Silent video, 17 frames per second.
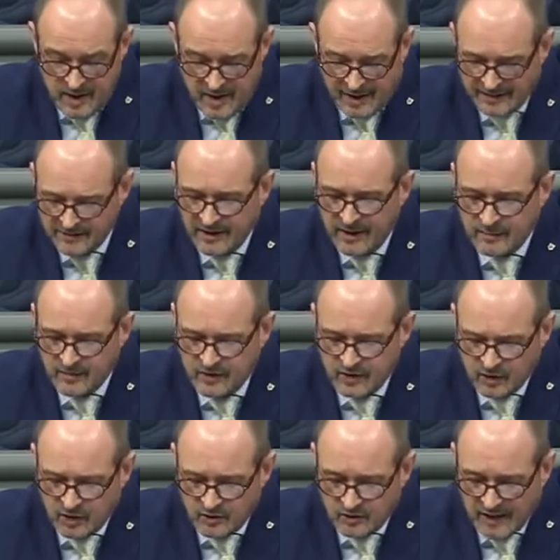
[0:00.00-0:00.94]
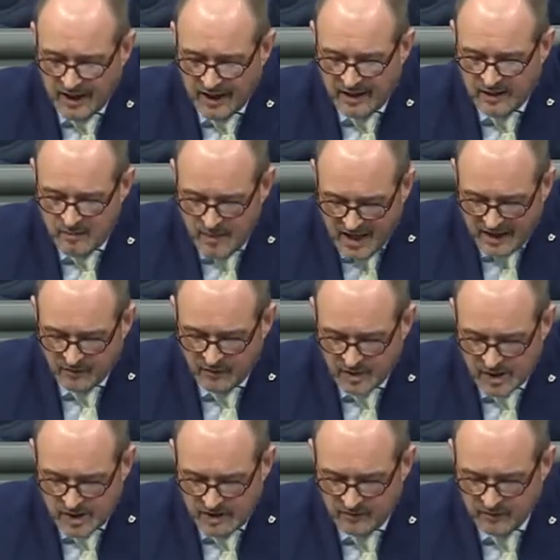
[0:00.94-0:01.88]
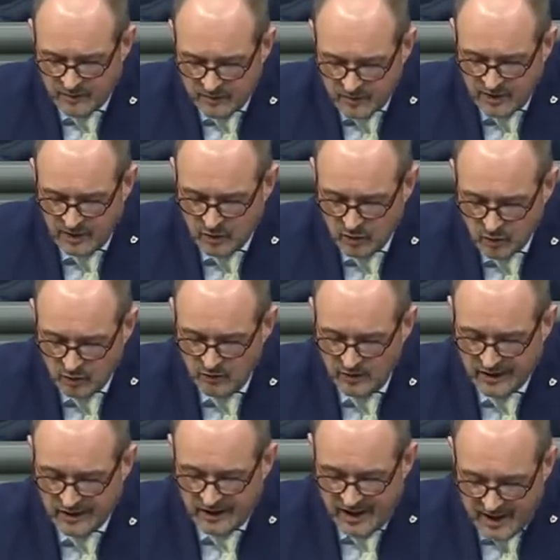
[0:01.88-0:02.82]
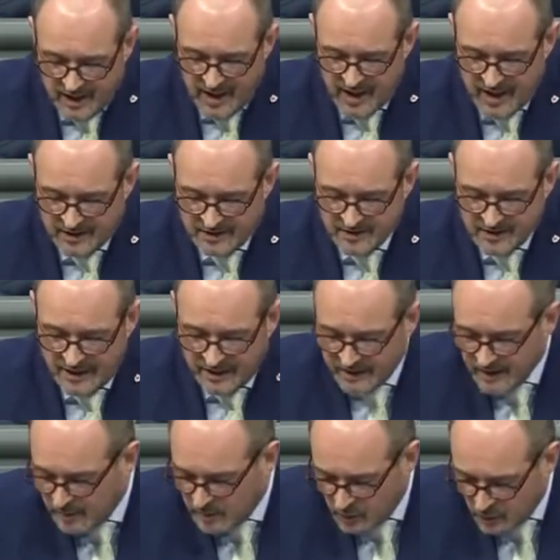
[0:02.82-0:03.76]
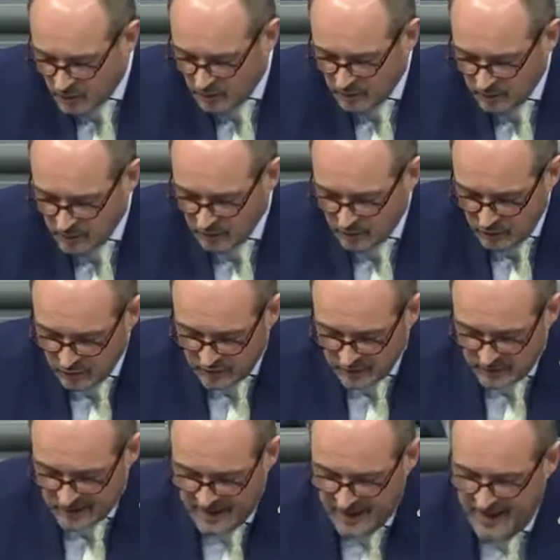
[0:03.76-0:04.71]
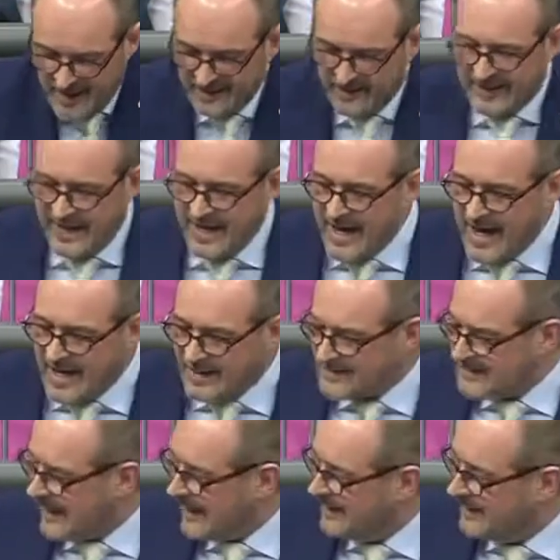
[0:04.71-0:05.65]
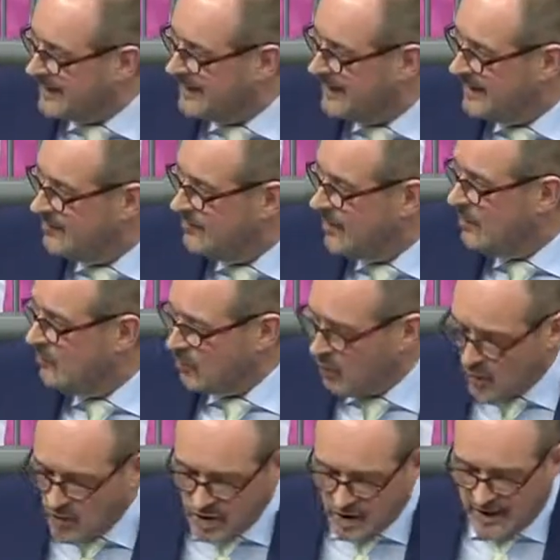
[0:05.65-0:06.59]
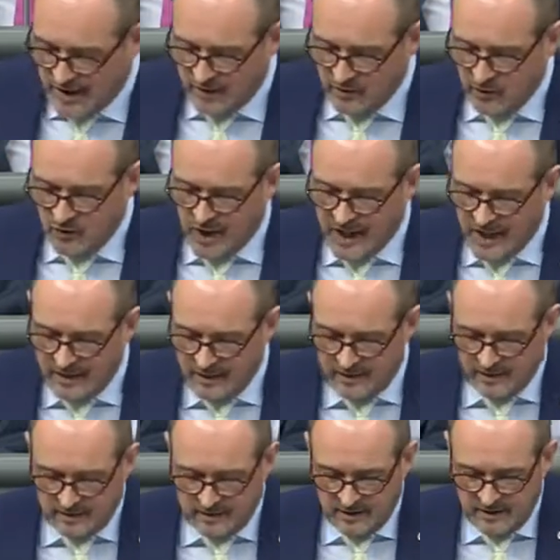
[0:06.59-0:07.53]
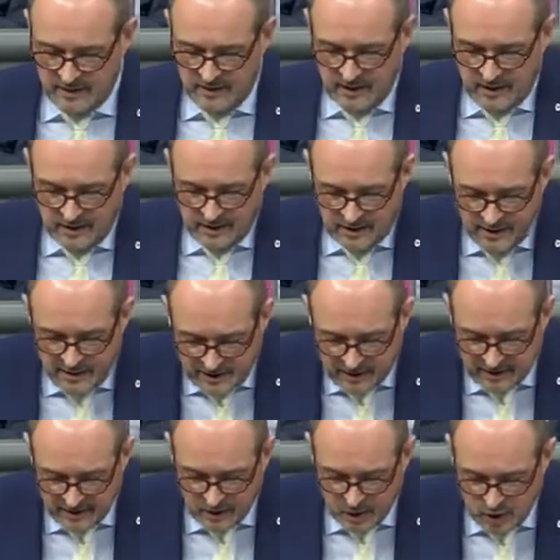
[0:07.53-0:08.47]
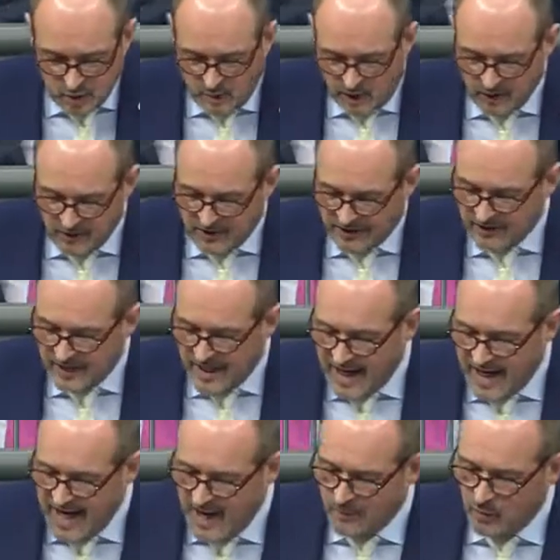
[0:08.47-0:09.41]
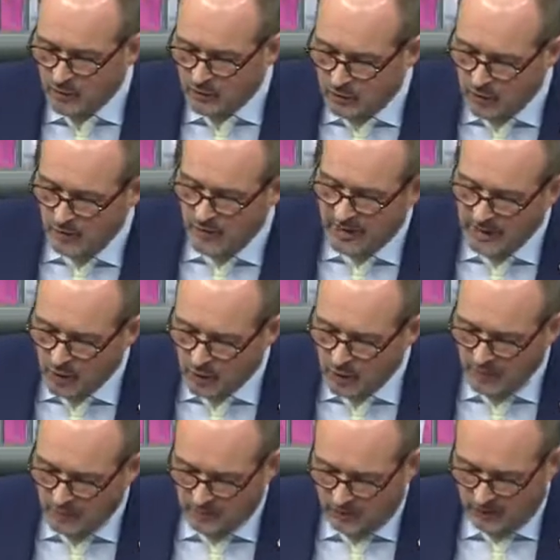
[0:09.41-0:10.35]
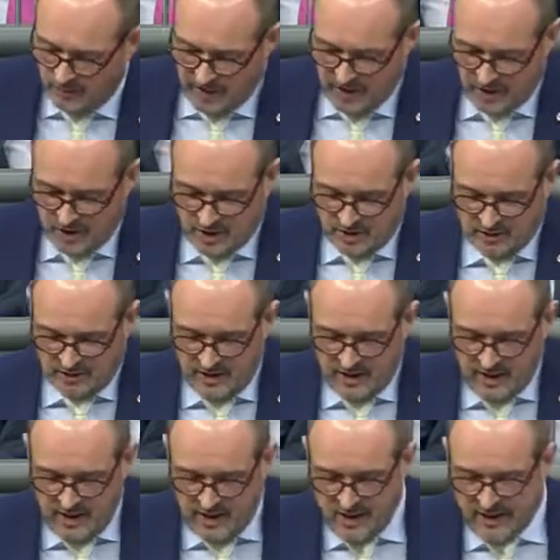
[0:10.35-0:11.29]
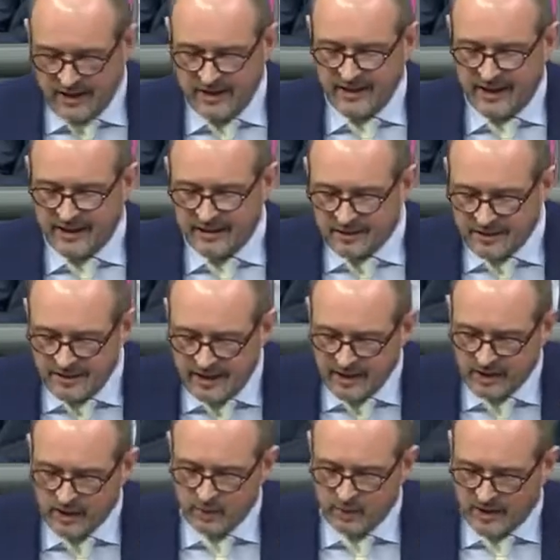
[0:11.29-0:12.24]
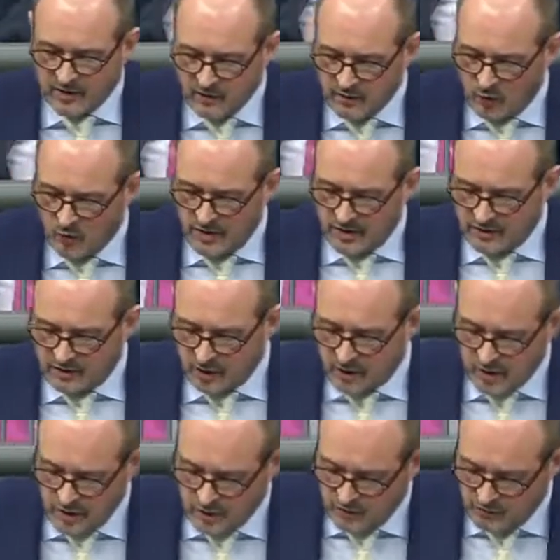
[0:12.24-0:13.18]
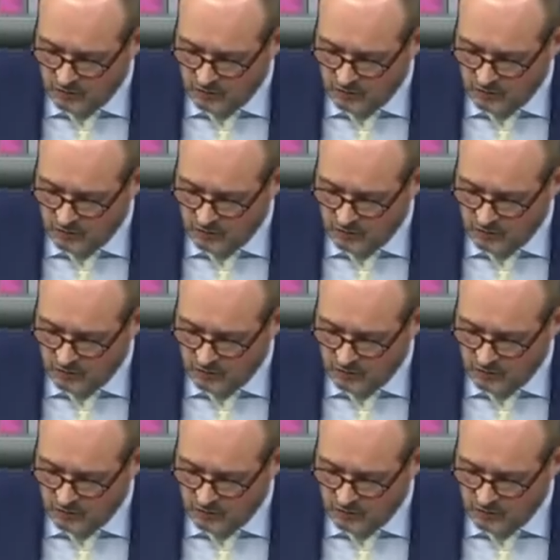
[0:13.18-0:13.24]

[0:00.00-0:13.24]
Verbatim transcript: hat selbst die soziale Marktwirtschaft im Sinne Ludwig Erhards ad absurdum geführt. Denn Erhards Anliegen war Wohlstand für alle, nicht gesponserte Armut für Millionen von Menschen. Ihnen geht es nicht um das Wohl des deutschen